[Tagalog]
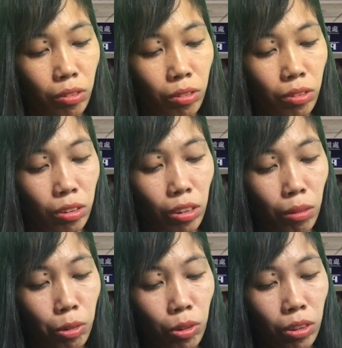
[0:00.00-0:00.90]
So, ang
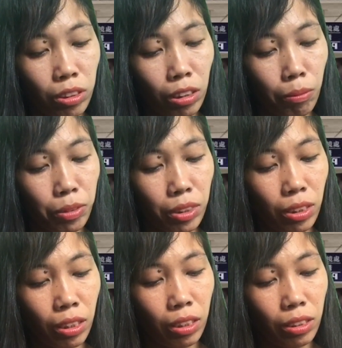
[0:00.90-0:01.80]
dami ko ng stamps
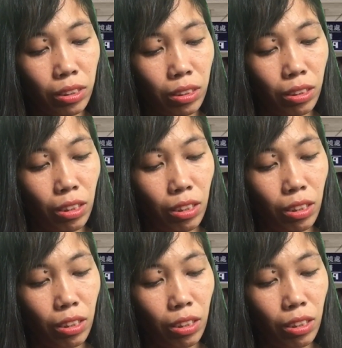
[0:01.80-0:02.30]
guys.